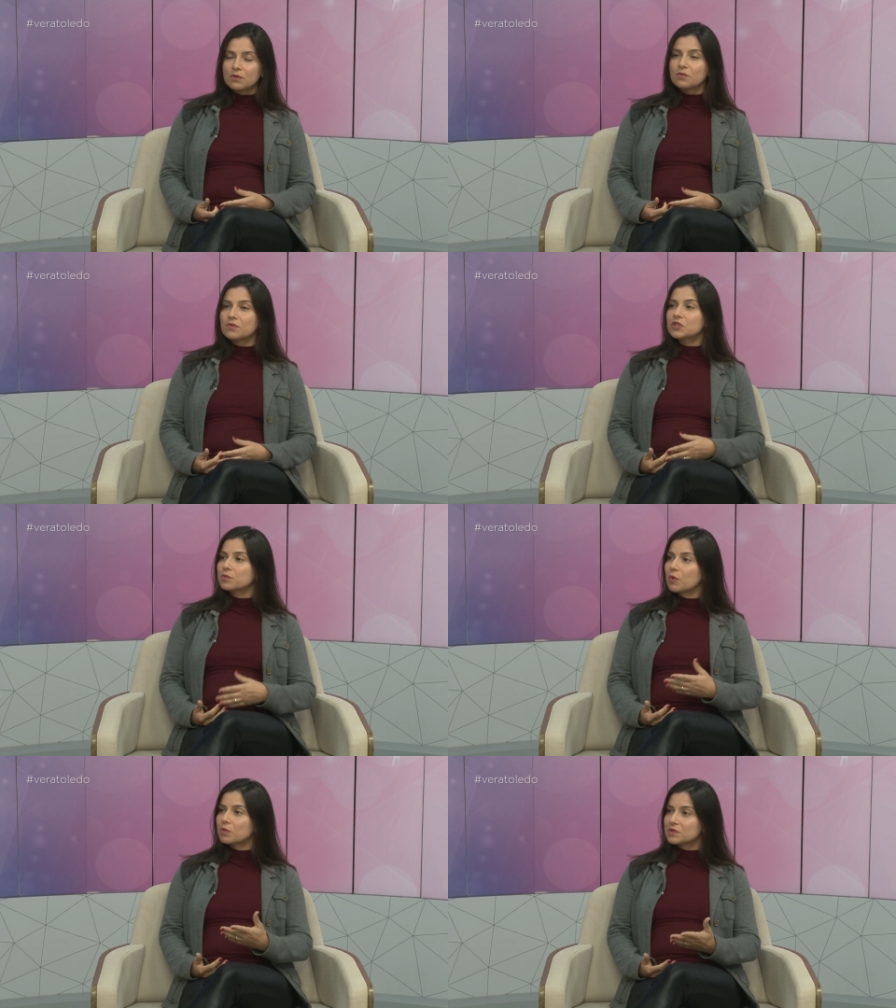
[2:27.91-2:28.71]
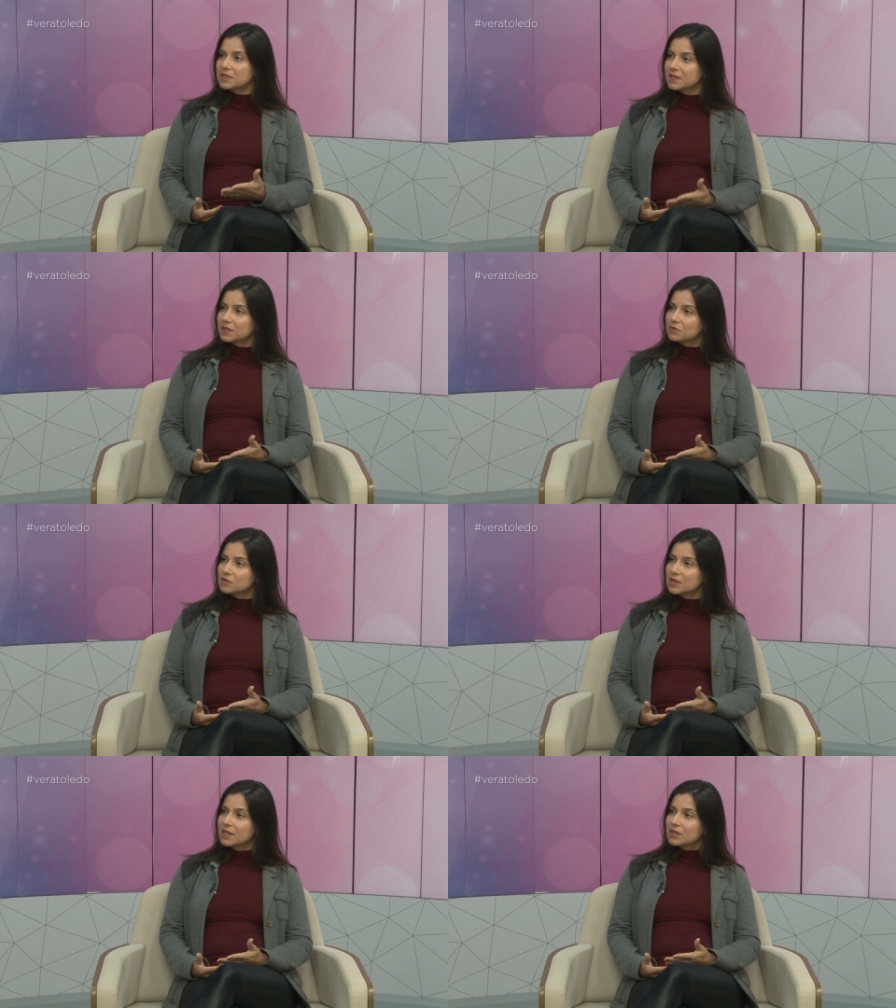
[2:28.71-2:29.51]
Com 20 e poucos
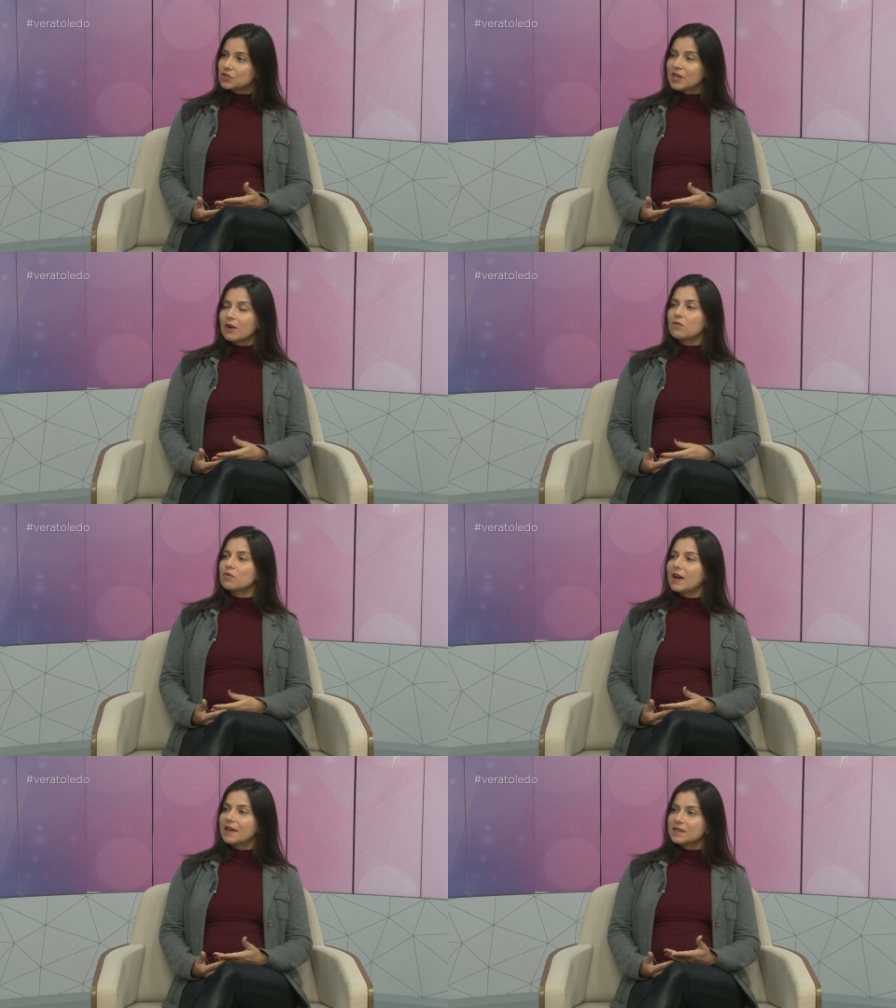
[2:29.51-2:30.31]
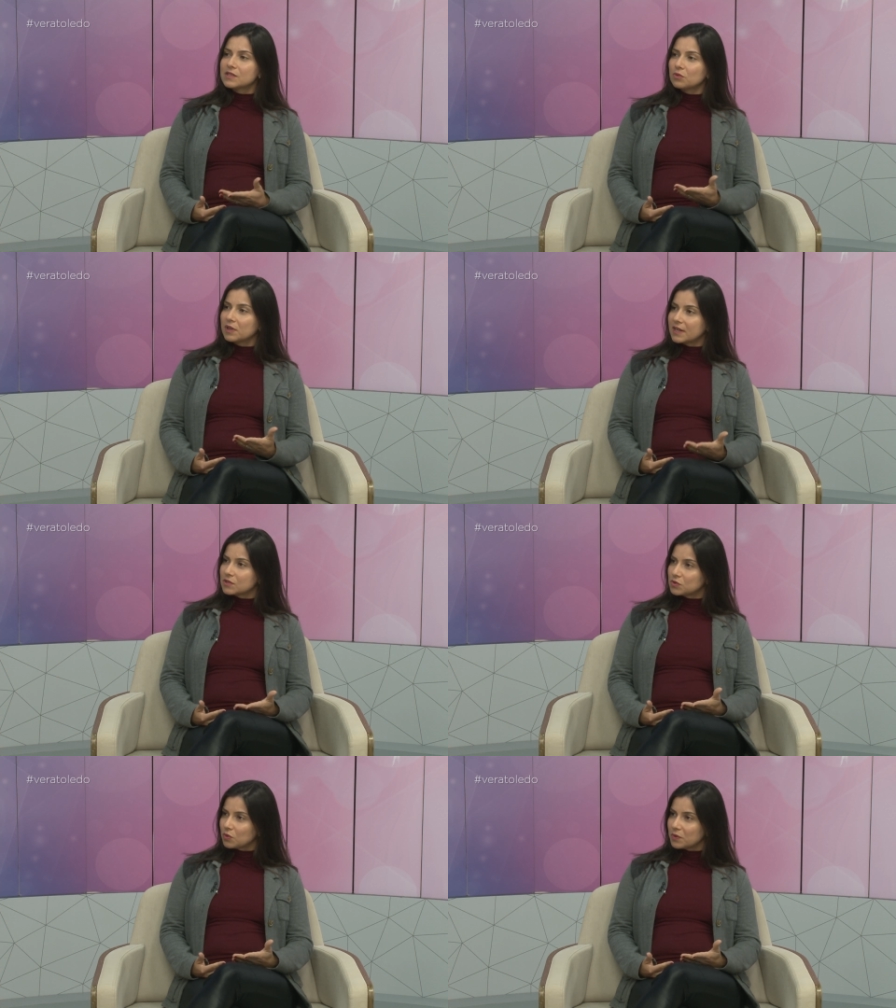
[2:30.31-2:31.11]
anos, já com várias
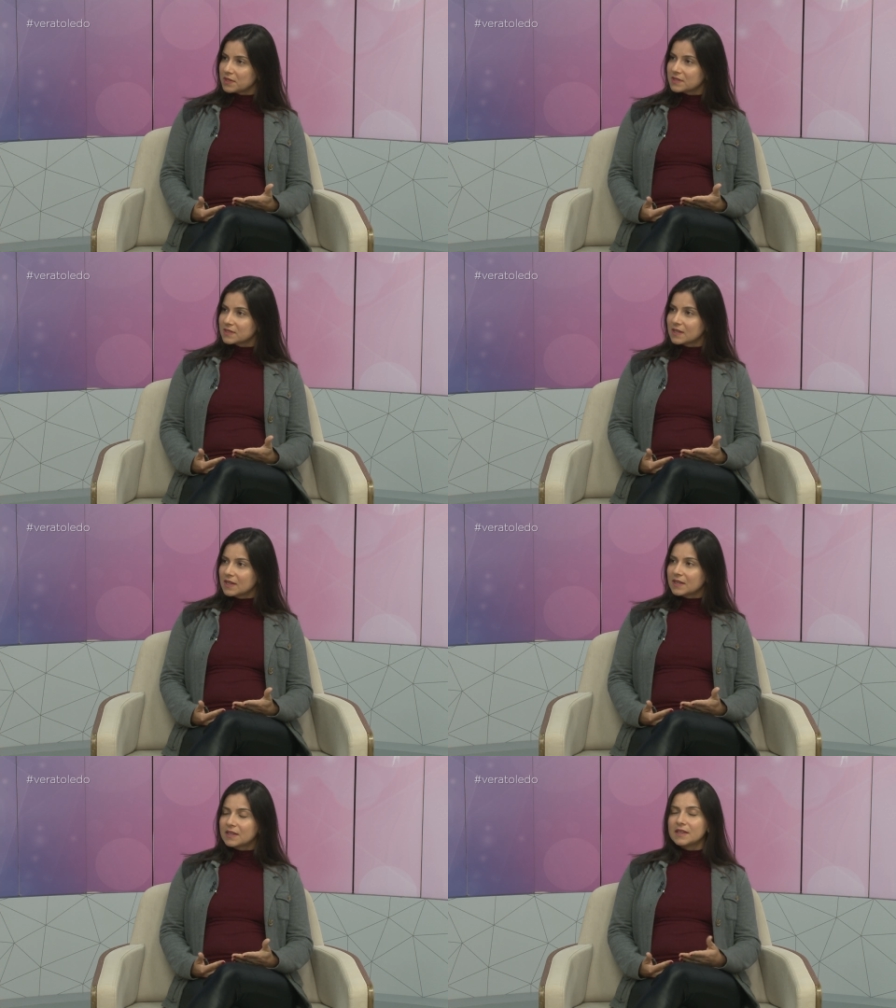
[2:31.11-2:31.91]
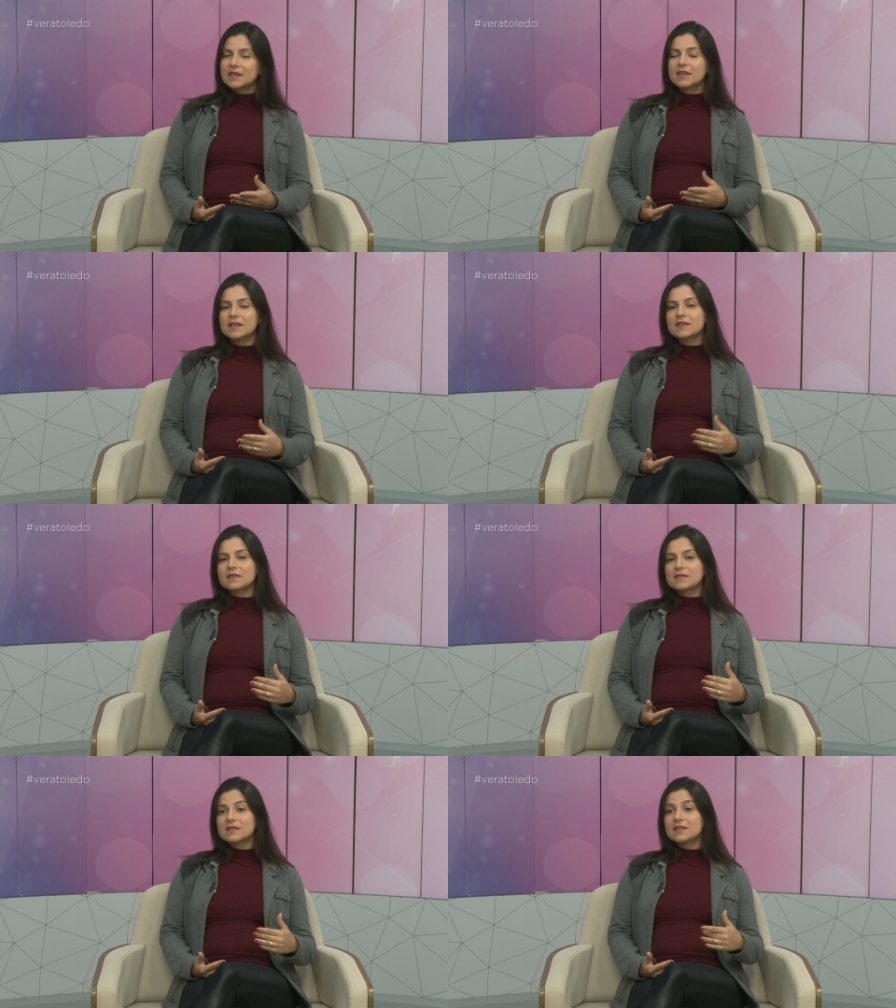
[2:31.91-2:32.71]
alterações que
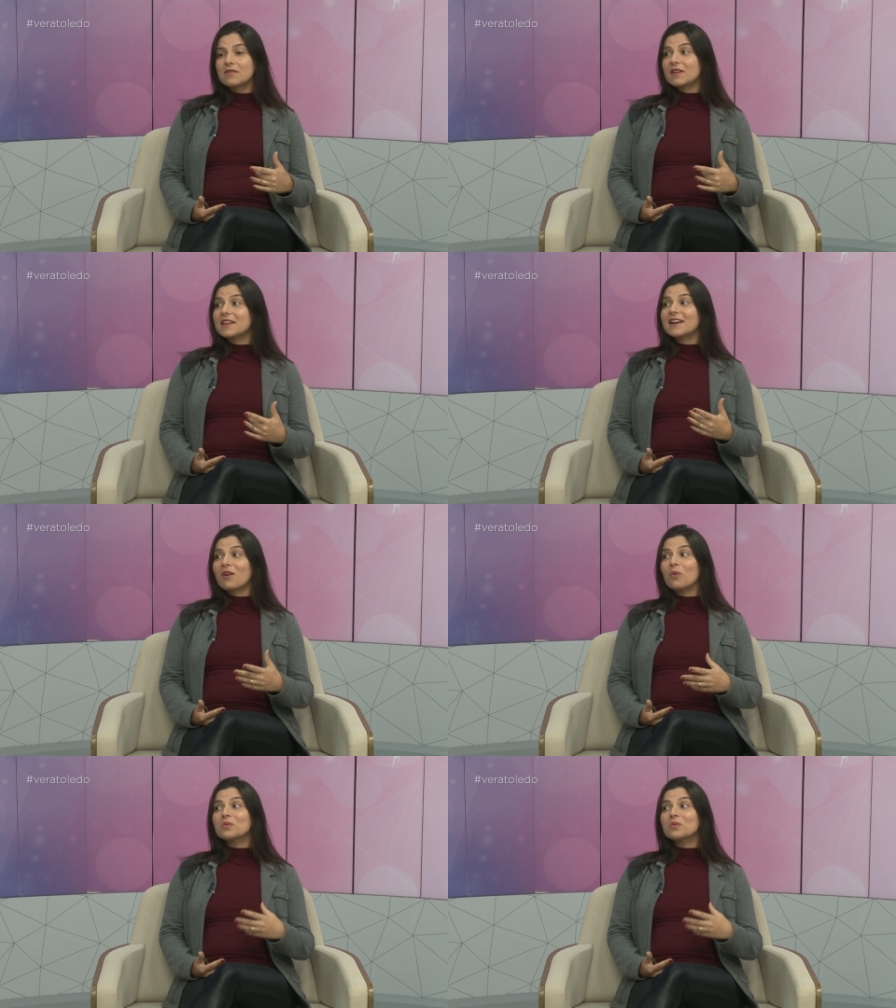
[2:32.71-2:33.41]
se deveria